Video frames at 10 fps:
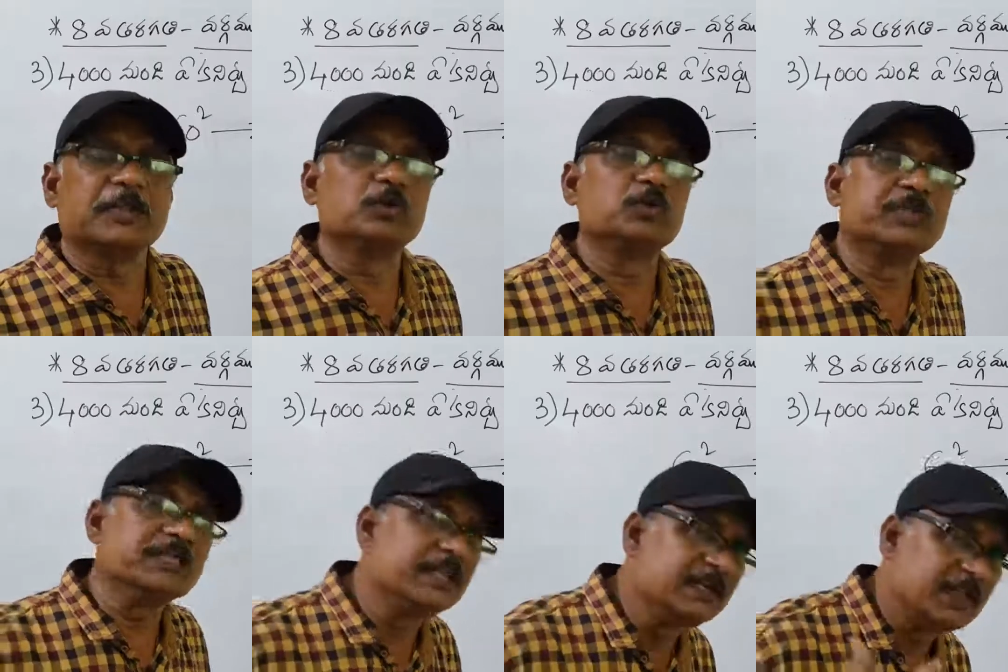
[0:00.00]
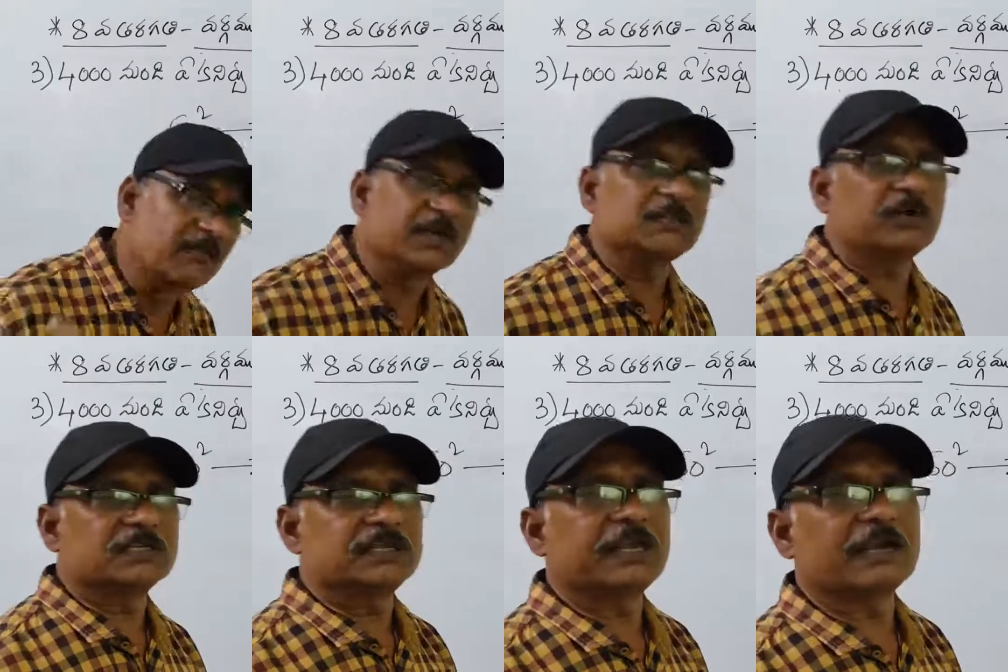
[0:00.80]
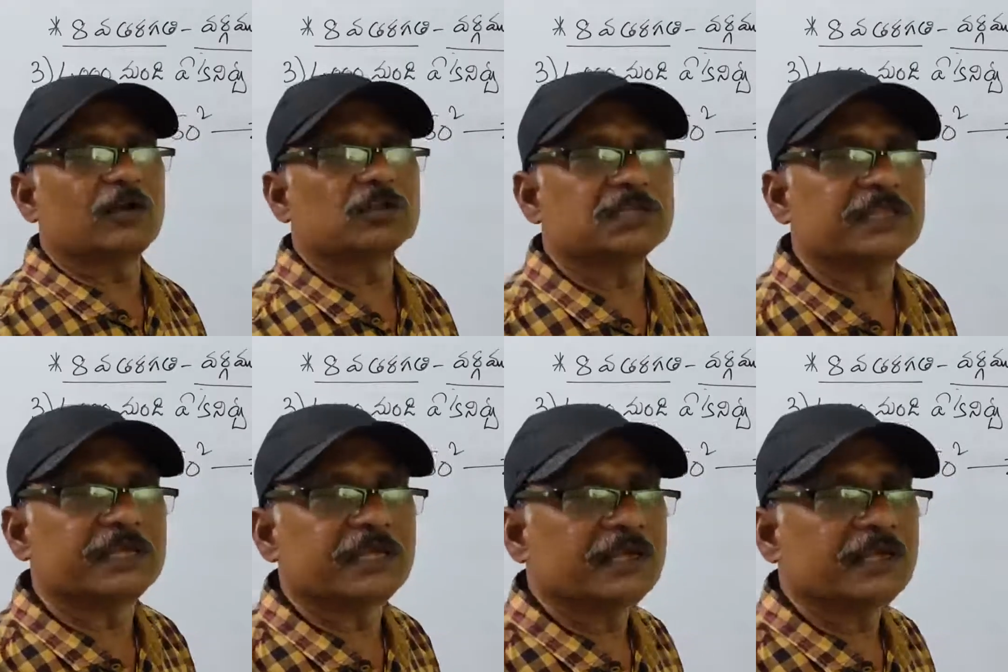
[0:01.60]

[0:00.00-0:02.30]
తెలుసుద్ది దీని తర్వాత వర్గ సంఖ్య ఎట్లా వస్తుంది